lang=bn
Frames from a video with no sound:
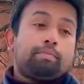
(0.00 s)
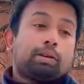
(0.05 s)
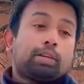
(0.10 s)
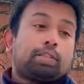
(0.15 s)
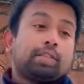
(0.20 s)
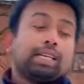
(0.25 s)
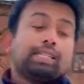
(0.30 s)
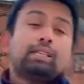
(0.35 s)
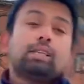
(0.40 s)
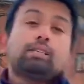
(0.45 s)

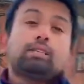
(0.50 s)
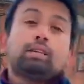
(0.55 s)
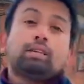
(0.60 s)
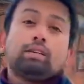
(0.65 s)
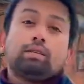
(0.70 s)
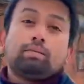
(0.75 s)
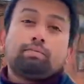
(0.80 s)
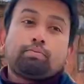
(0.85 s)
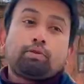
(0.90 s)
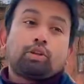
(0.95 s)
থিসিসের
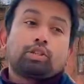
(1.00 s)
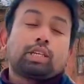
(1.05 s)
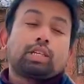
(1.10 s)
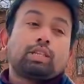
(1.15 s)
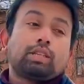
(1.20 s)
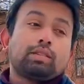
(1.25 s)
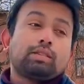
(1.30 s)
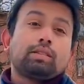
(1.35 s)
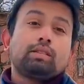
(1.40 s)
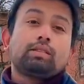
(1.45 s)
প্রজেক্ট
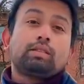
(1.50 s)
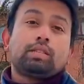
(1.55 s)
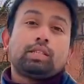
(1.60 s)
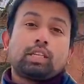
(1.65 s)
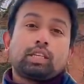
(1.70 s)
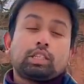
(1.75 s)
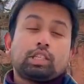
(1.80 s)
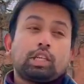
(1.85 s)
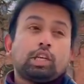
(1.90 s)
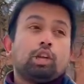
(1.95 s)
থিসিস
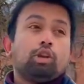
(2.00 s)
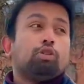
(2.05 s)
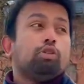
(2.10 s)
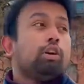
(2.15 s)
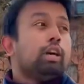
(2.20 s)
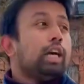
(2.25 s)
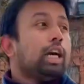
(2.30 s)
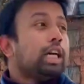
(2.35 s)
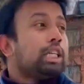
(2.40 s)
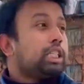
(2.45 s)
যেটা ছিল
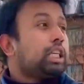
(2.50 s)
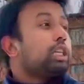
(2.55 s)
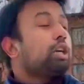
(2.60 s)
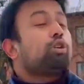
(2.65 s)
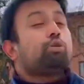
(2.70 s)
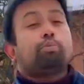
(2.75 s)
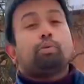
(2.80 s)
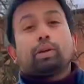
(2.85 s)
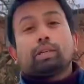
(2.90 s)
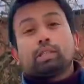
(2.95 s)

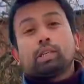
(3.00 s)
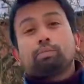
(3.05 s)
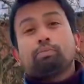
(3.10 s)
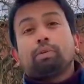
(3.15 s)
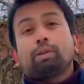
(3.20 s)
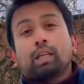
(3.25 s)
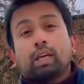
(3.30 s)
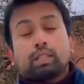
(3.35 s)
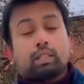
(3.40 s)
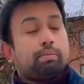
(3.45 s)
সেটার উপর
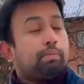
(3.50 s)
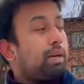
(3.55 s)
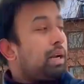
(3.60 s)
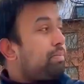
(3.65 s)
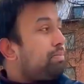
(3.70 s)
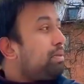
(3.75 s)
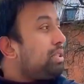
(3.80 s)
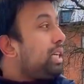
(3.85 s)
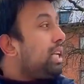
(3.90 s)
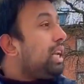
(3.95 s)
অ্যাসেসমেন্ট থাকতে পারে
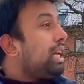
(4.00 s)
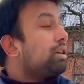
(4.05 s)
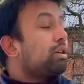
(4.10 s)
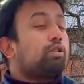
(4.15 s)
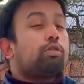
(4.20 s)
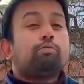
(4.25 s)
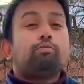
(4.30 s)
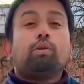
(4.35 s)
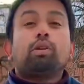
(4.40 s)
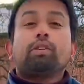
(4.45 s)
আপনি যে লেটার
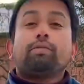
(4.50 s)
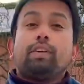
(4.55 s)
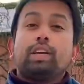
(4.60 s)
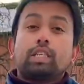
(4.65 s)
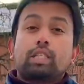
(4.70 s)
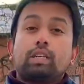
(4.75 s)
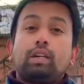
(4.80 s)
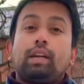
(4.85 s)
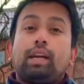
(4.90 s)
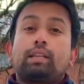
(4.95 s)
অফ
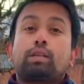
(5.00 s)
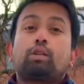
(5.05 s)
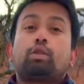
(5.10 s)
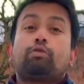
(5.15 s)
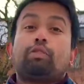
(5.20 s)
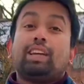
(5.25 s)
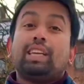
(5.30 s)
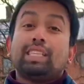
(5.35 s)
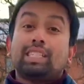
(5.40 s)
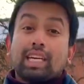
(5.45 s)
মোটিভেশন লেটার অফ
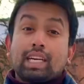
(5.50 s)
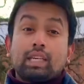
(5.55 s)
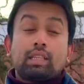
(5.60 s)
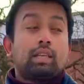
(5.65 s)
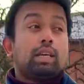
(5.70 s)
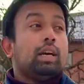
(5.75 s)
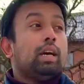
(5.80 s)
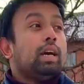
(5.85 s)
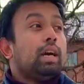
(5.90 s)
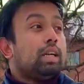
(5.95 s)
ইন্টেন্ট
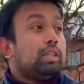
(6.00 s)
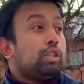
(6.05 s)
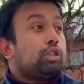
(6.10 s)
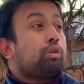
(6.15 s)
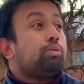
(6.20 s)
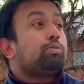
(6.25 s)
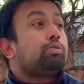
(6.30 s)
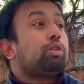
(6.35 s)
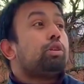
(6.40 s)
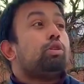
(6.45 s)
যে
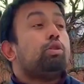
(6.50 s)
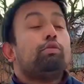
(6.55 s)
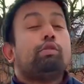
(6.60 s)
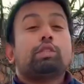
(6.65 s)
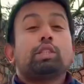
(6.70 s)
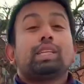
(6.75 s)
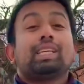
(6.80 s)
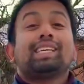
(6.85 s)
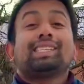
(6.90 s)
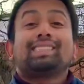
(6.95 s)
সমস্ত
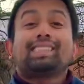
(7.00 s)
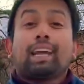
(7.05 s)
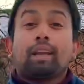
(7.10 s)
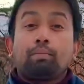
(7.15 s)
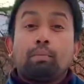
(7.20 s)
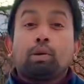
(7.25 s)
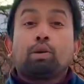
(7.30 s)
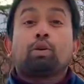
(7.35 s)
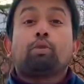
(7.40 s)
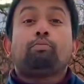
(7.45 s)
ইউনিভার্সিটি
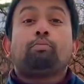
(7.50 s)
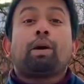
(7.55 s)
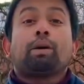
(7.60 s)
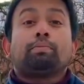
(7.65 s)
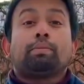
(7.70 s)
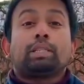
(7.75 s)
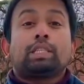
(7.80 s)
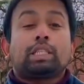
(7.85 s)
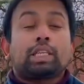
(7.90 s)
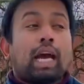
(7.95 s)
স্টেটমেন্ট অফ
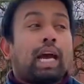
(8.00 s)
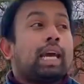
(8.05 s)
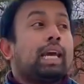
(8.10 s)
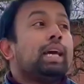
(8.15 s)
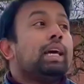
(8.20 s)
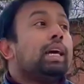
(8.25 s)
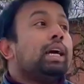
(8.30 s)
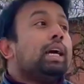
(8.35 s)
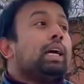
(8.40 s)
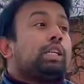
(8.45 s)
পারপাস চায়
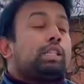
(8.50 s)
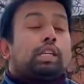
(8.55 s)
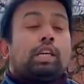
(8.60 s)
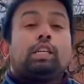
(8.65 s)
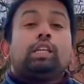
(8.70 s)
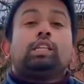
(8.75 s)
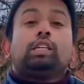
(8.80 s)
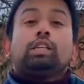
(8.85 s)
সেই